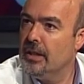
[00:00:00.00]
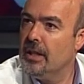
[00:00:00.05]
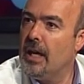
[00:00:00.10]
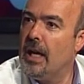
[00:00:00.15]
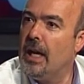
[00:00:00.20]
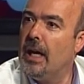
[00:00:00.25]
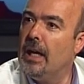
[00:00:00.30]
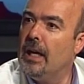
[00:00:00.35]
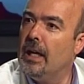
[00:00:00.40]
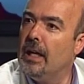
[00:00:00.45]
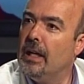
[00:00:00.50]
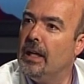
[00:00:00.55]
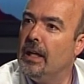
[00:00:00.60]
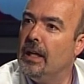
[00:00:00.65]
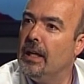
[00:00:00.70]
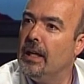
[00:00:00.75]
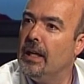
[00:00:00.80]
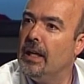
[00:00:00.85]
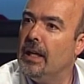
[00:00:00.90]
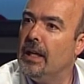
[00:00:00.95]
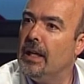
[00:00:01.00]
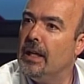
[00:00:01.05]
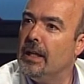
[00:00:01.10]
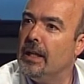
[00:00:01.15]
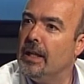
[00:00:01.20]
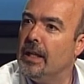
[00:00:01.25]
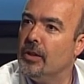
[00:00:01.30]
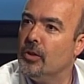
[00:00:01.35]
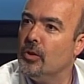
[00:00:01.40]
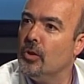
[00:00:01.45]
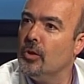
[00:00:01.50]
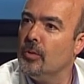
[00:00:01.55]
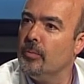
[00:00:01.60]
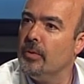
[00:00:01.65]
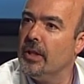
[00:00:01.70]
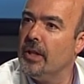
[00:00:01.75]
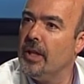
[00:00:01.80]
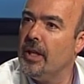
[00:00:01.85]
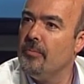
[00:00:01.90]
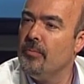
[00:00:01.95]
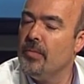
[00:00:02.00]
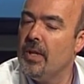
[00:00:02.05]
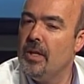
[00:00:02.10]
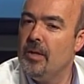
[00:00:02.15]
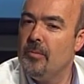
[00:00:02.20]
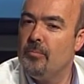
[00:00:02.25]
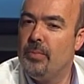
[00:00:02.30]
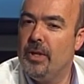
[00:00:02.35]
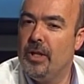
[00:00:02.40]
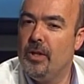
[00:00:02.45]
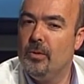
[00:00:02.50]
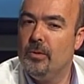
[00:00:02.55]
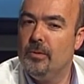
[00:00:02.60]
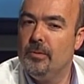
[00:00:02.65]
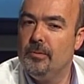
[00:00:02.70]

al, al lector, ¿verdad? Pero